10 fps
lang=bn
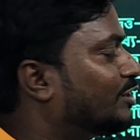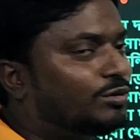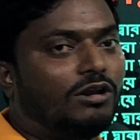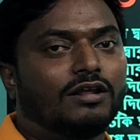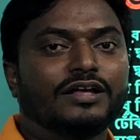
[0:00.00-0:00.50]

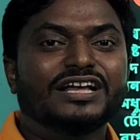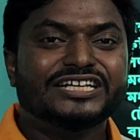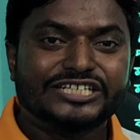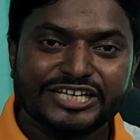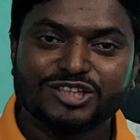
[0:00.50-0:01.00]
শীতল
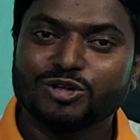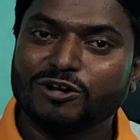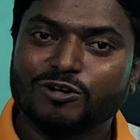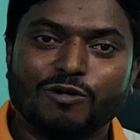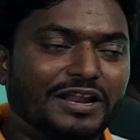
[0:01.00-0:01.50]

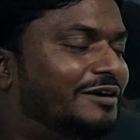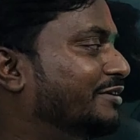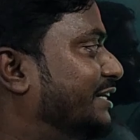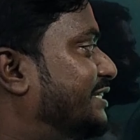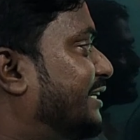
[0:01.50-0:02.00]
শীতল করা
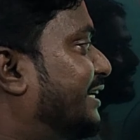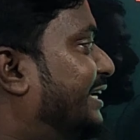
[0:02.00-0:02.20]
হয়েছে